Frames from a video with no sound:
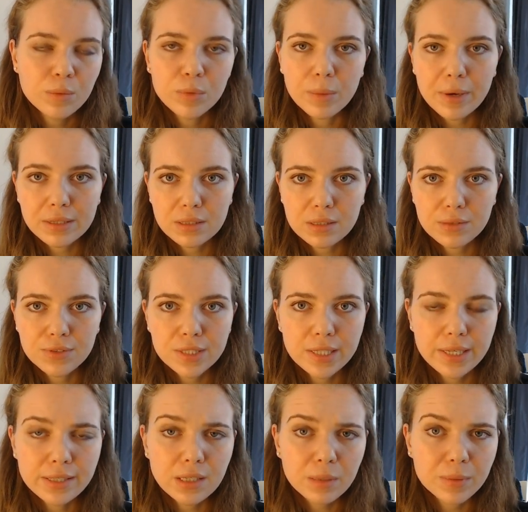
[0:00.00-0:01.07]
Bon, après, c'est
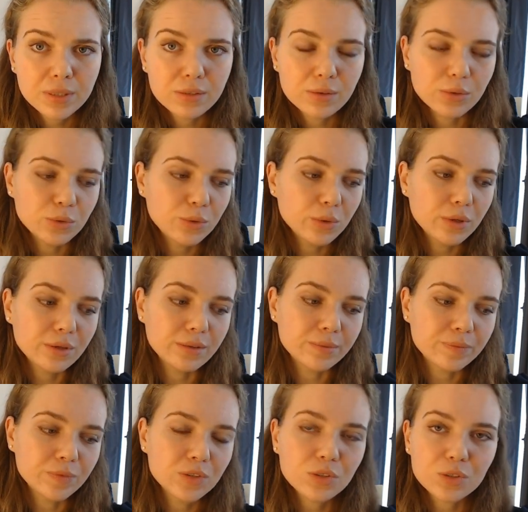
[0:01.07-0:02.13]
difficile à dire parce que le cours
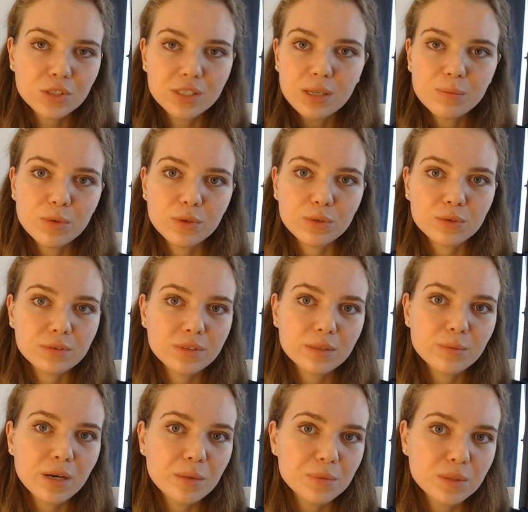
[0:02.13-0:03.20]
euh, change tellement,
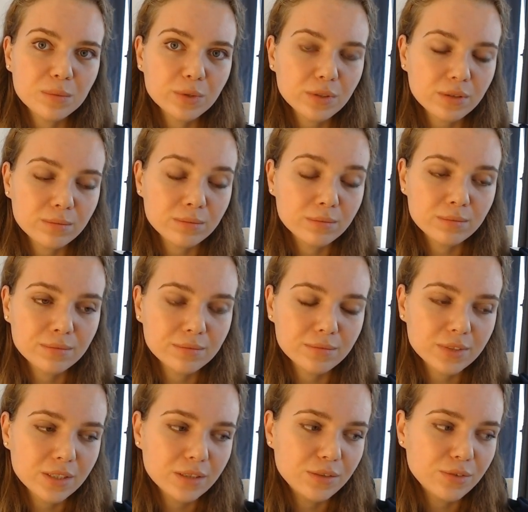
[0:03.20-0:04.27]
tellement rapidement que
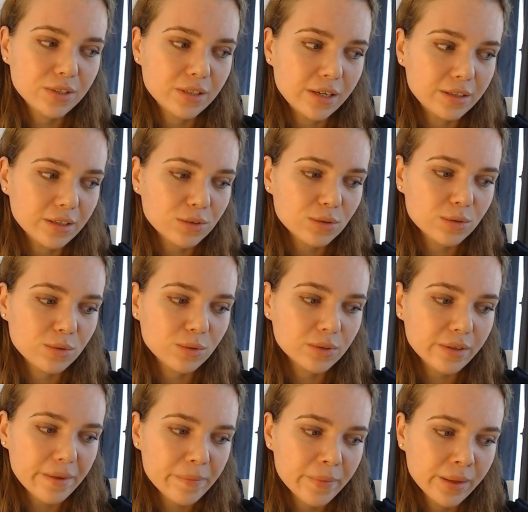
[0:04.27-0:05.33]
c'est difficile à dire sur le long terme.